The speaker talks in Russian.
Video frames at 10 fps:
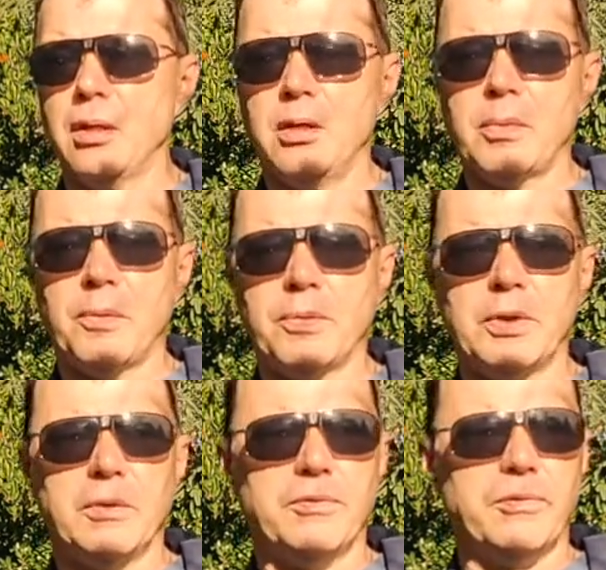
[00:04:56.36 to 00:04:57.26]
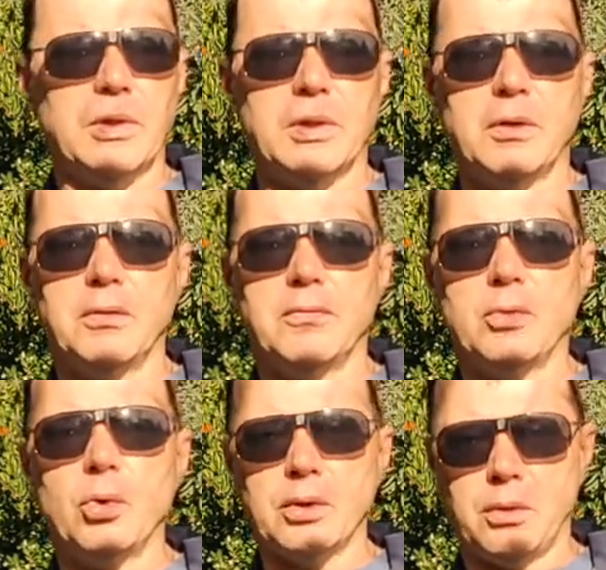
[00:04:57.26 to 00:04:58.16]
и поплыли в, э, в
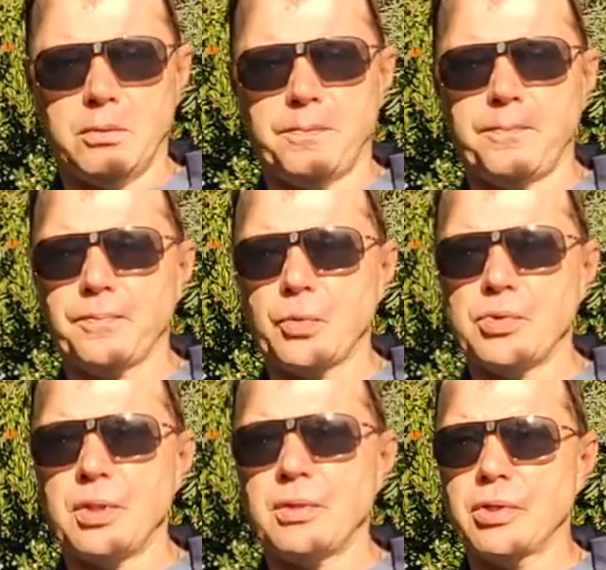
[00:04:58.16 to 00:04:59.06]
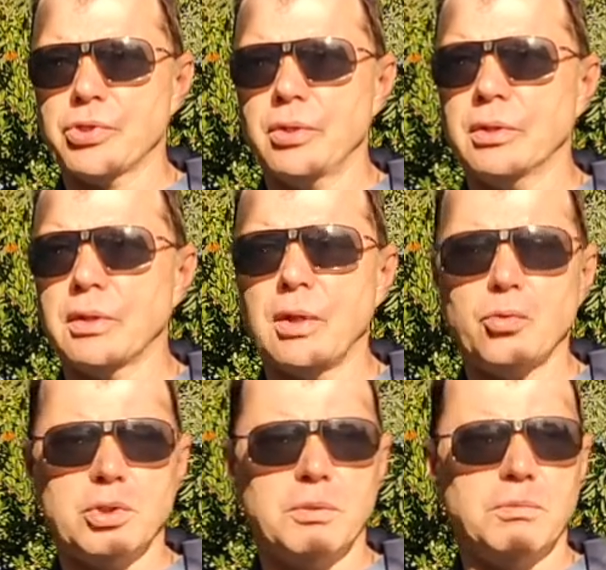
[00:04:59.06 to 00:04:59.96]
Лондон. То есть они решили тогда
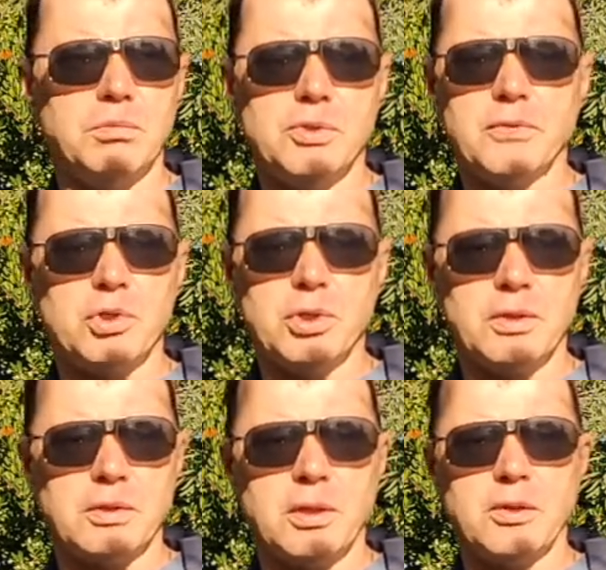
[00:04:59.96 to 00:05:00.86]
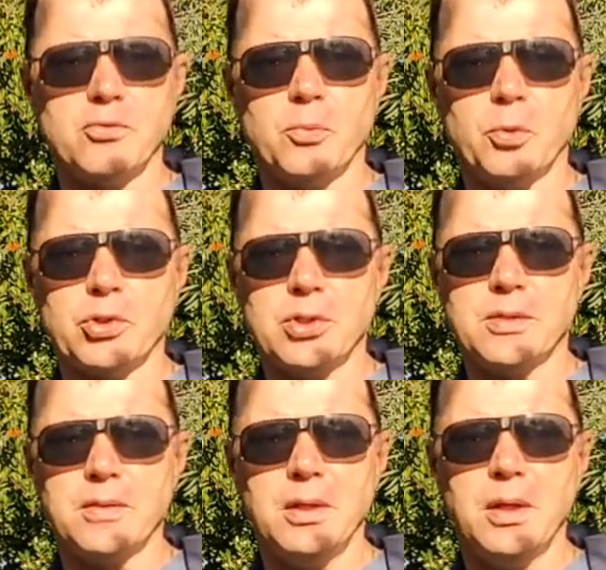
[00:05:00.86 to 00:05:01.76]
уже завершить, так сказать, свое
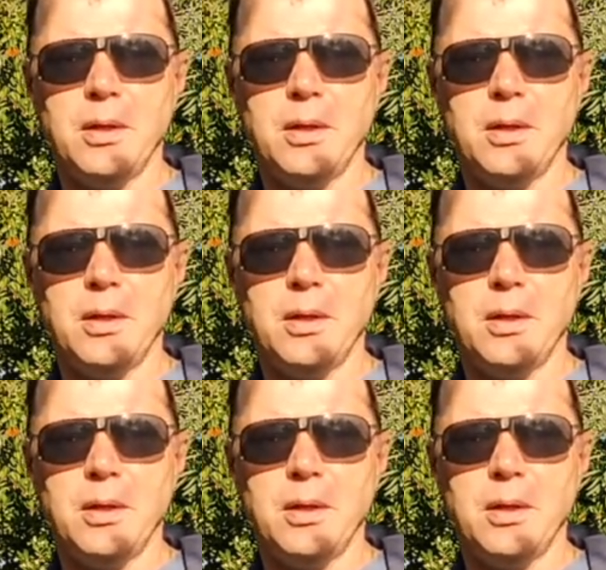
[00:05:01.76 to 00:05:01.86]
путешествие,